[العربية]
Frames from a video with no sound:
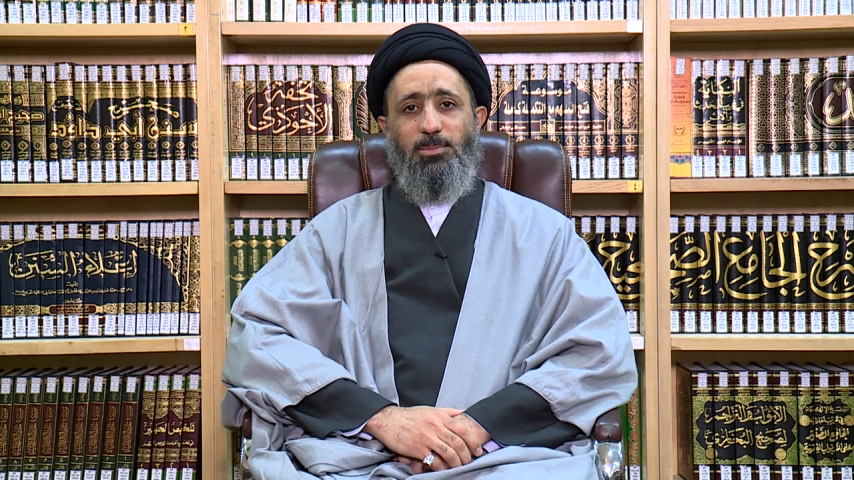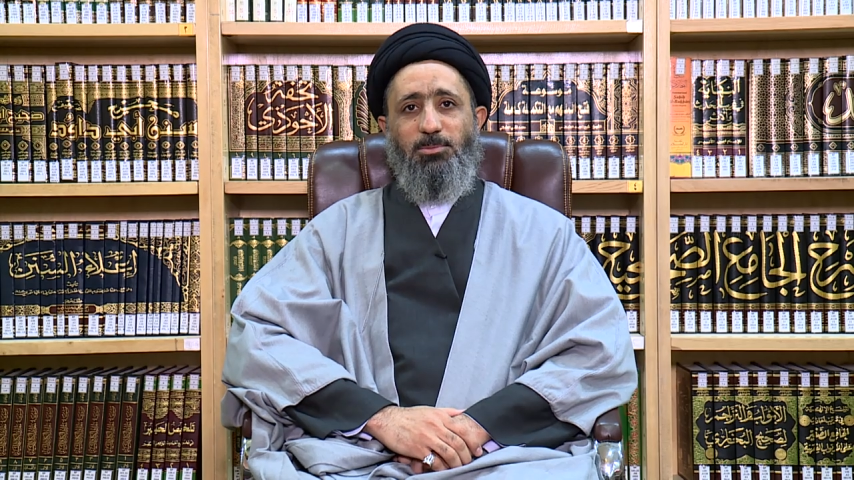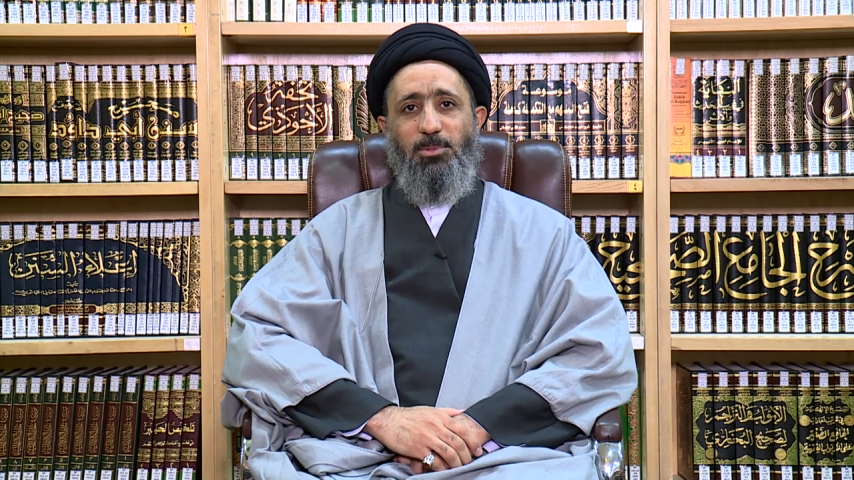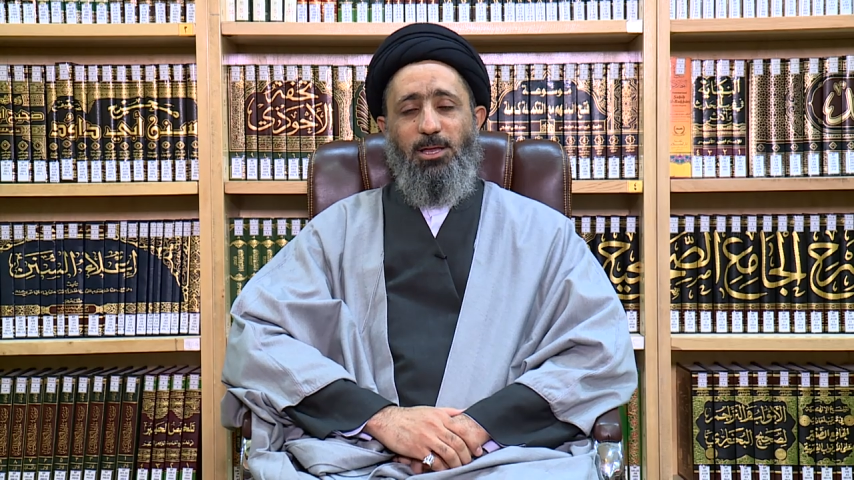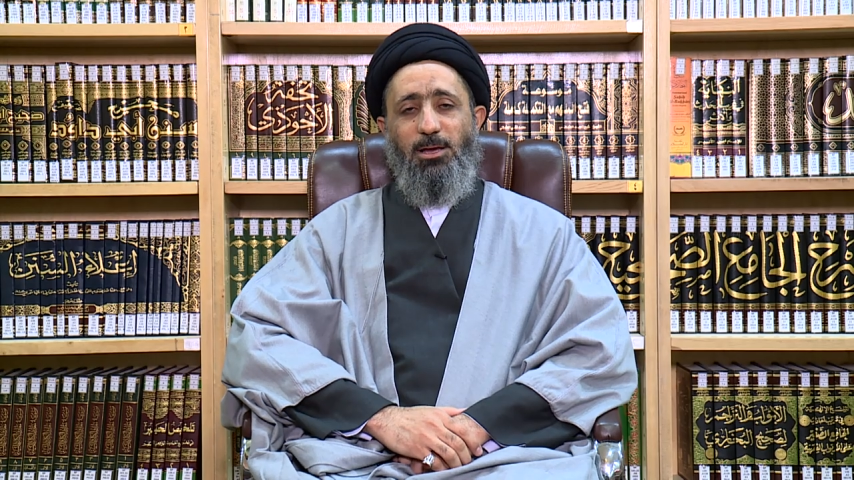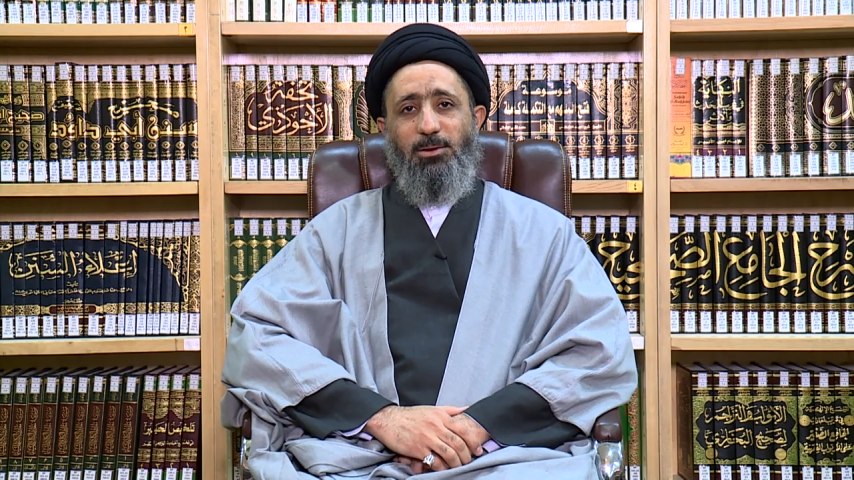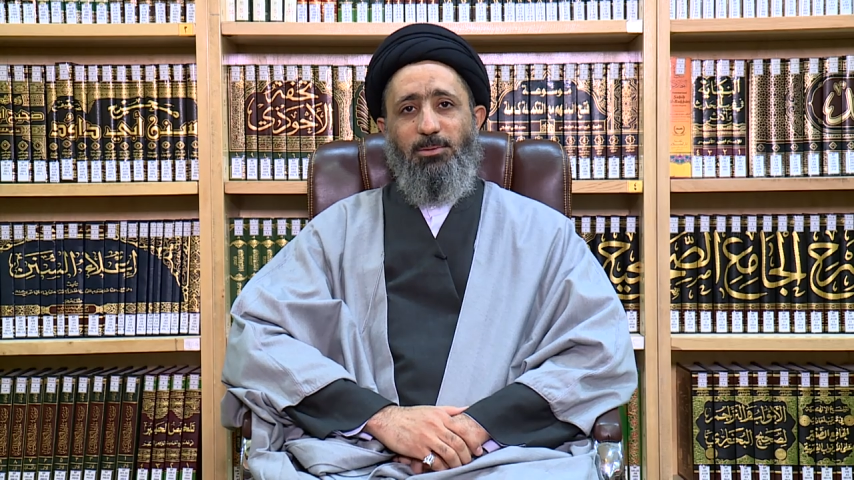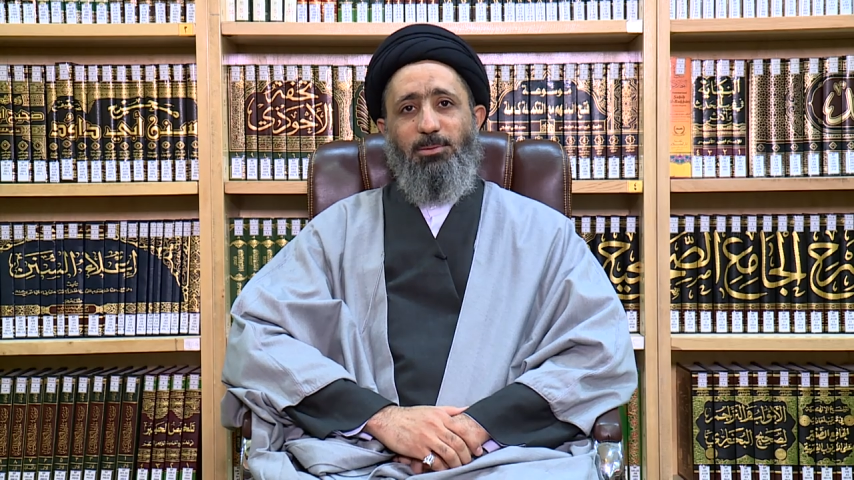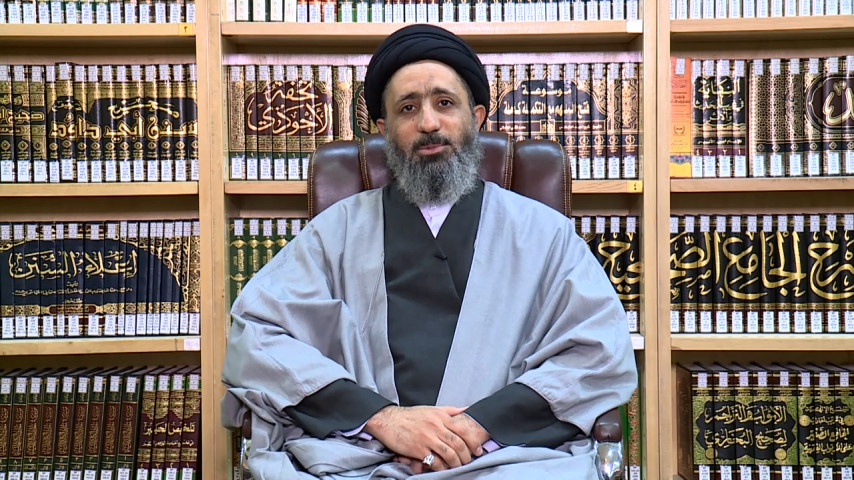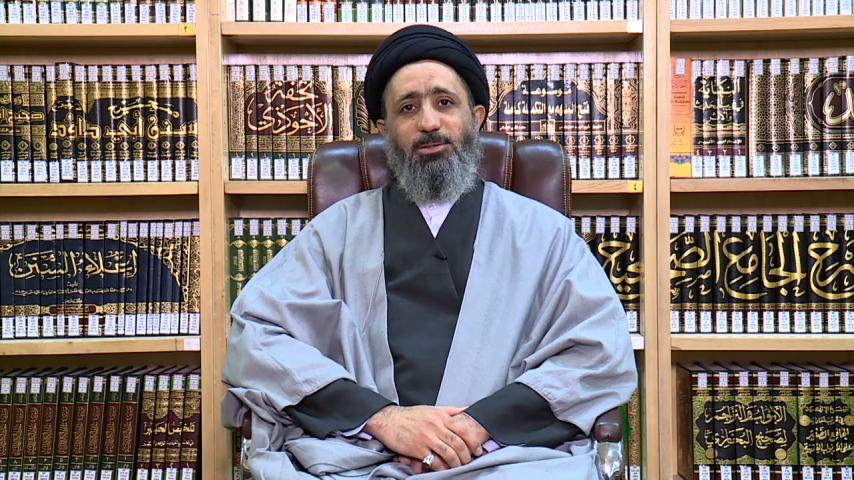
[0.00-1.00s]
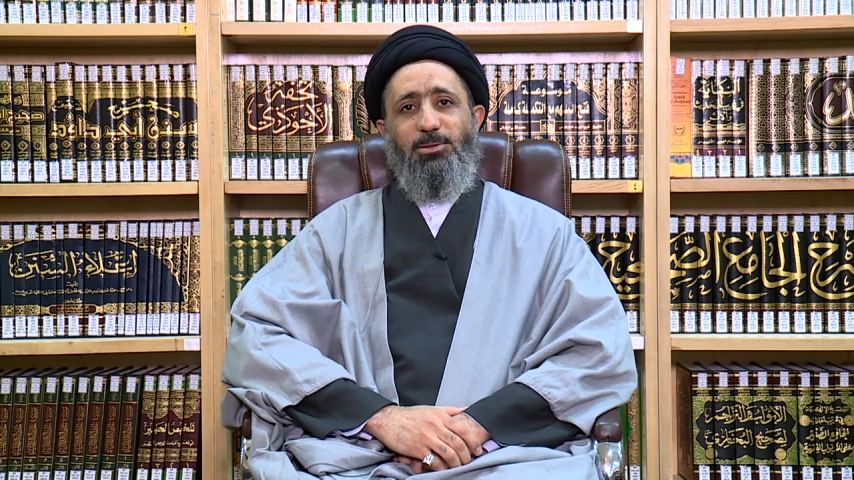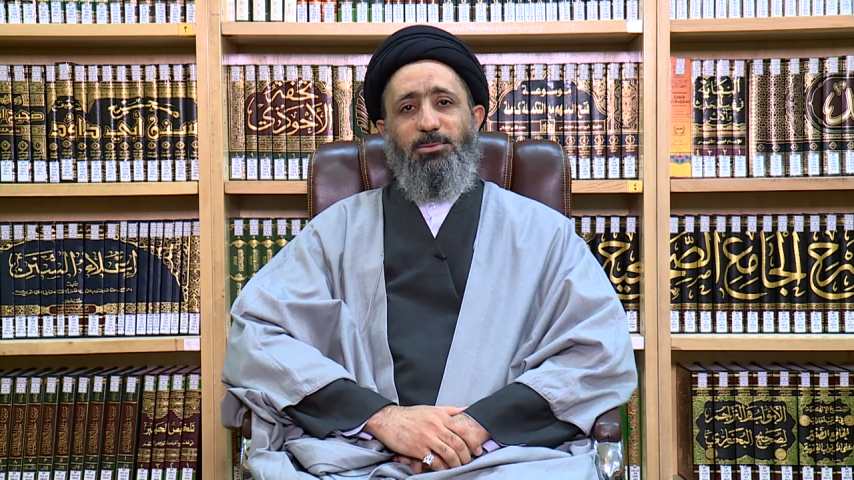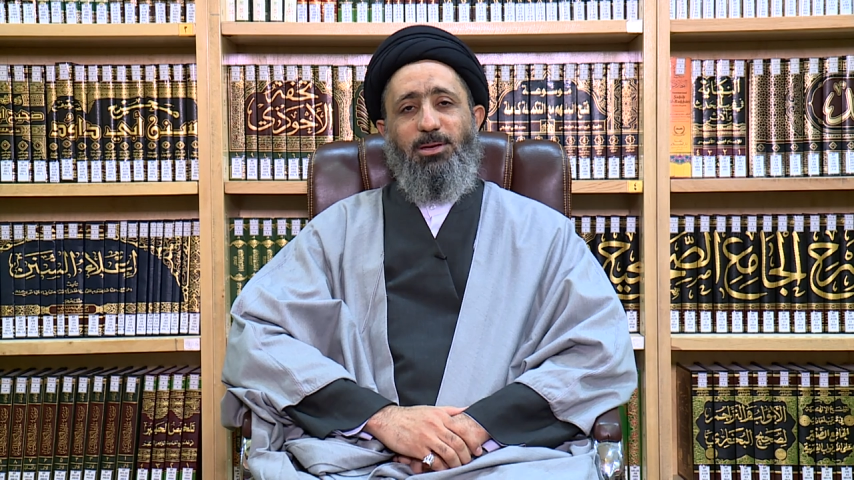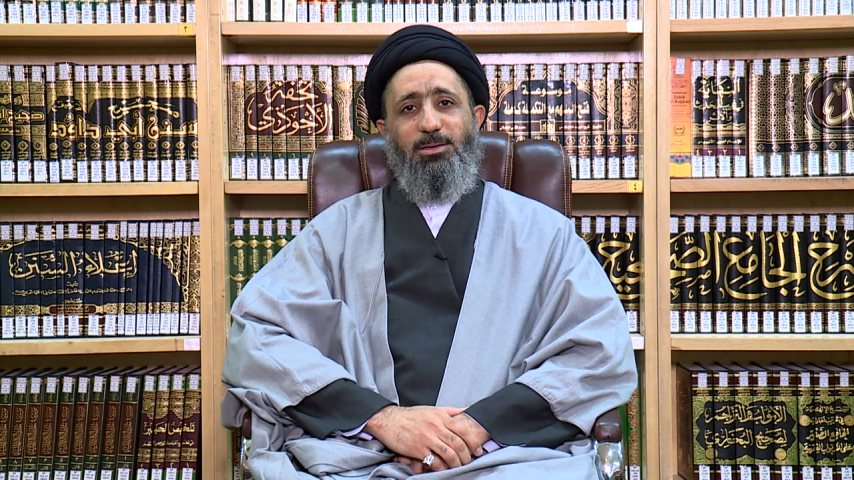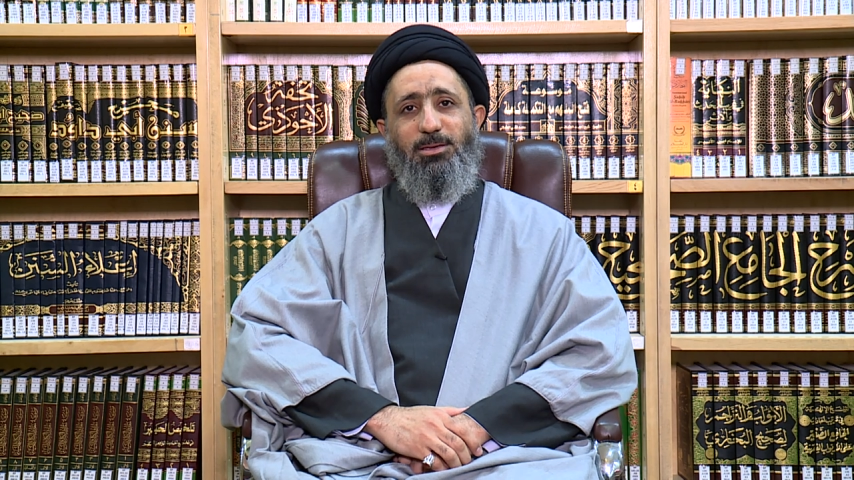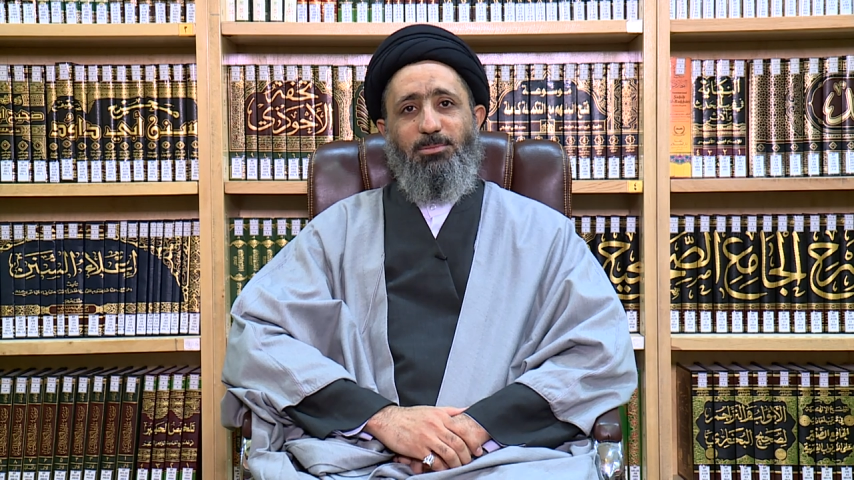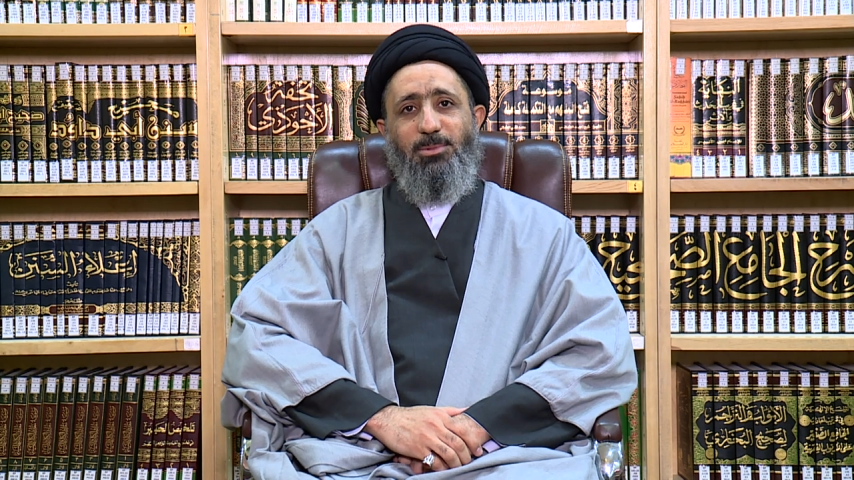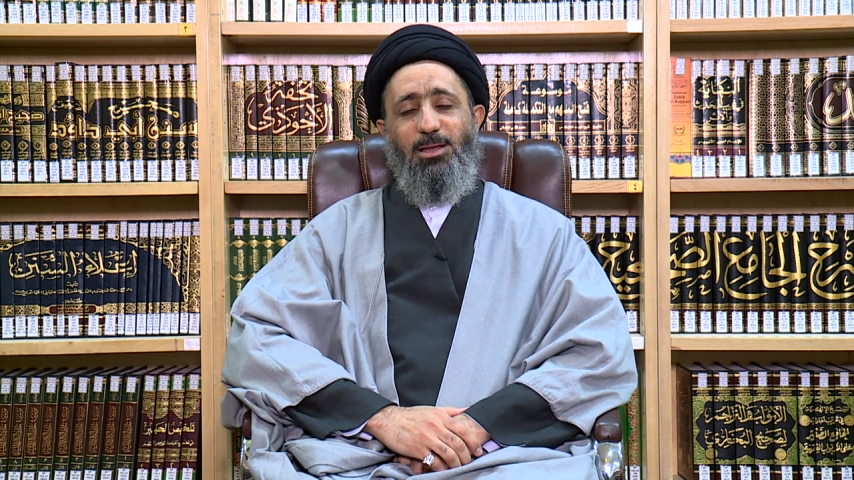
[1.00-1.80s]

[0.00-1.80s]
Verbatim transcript: بسم الله الرحمن الرحيم